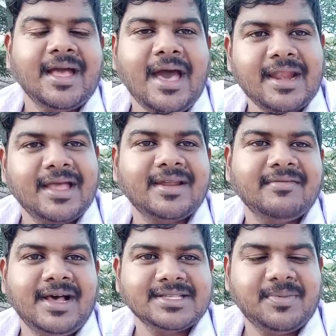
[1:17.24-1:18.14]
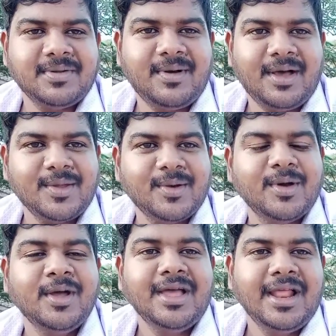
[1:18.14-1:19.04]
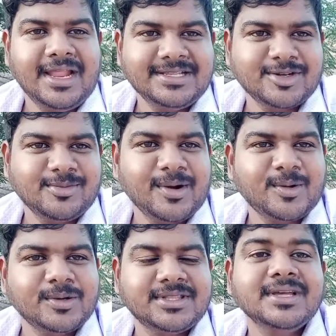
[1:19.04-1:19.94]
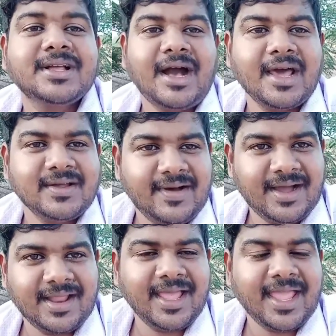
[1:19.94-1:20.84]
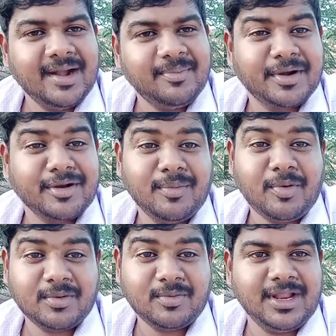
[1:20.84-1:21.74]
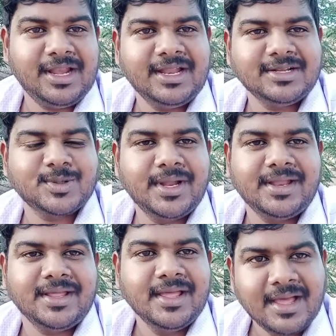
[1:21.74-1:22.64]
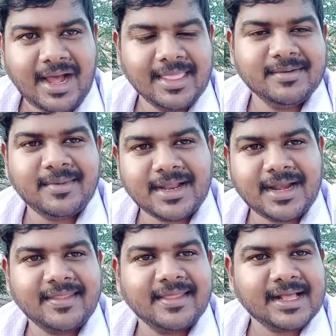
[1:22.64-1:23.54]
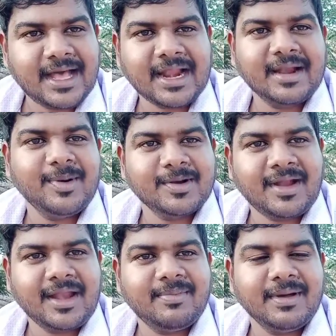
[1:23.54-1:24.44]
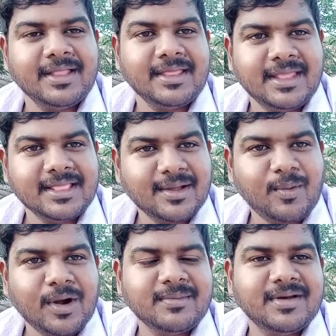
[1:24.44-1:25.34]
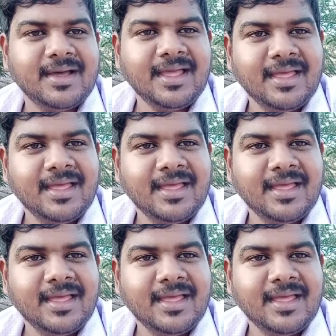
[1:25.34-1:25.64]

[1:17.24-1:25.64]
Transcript: காரில் இருக்கிறவன் ஆசைப்படுவான் ஐயோ லட்ச ரூபா கொடுத்து கார் வாங்கினேன் என்னால் பெட்ரோல் போட முடியலையேன்னு சொல்லிட்டு அது மட்டும் இல்லாத காரில் போகிறவன் நினைப்பான் இந்த உடம்பை